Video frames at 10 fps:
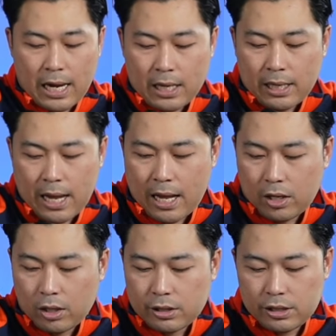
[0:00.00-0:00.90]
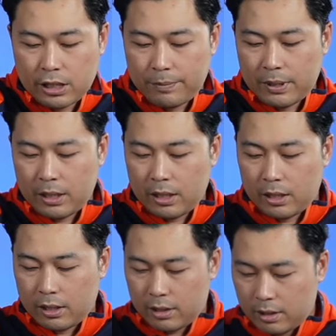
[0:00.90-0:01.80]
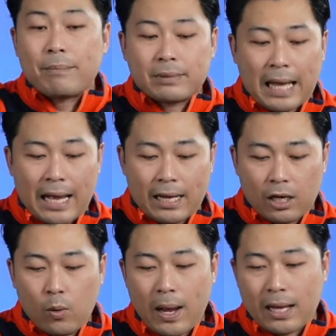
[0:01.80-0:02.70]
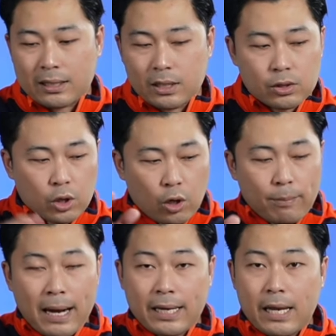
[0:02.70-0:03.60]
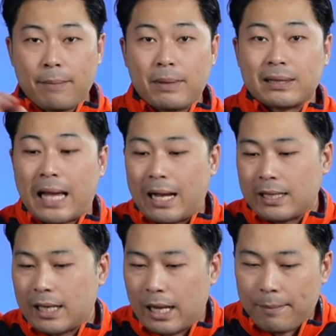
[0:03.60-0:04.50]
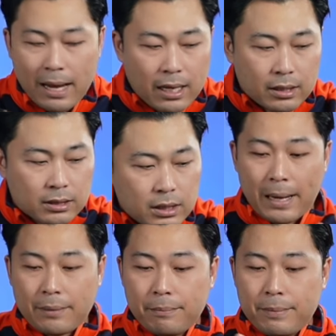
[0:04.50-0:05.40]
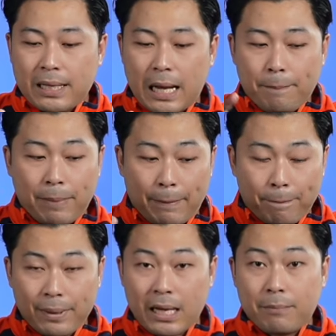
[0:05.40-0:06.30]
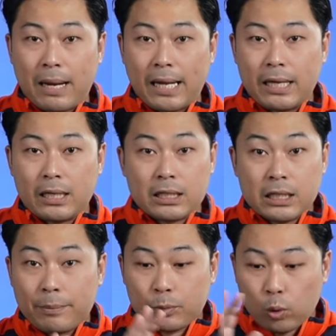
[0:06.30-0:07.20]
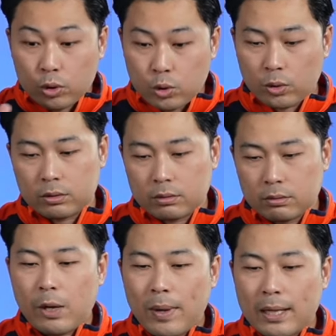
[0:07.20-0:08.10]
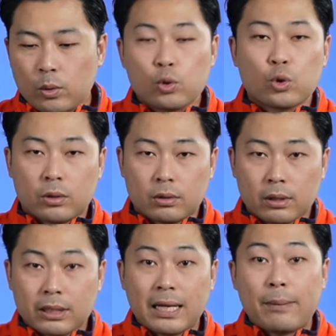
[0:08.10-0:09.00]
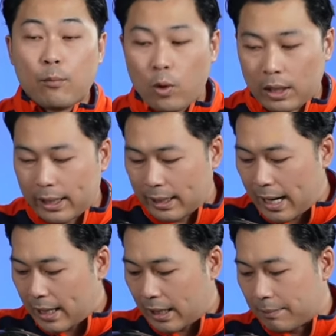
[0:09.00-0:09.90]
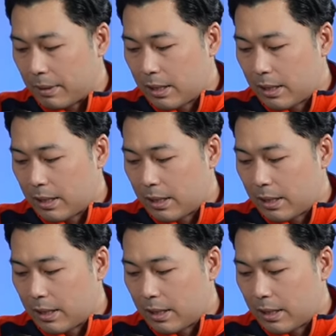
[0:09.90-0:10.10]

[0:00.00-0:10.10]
Shark Aeron GP ความต่างระหว่างเจ้า2ใบเนี่ยมันต่างกันยังไงบ้างมันมีการปรับเปลี่ยนใหม่เกือบทุกจุดเรียกได้ว่าทุกจุดหรือทั้งหมดเลยก็ได้นะค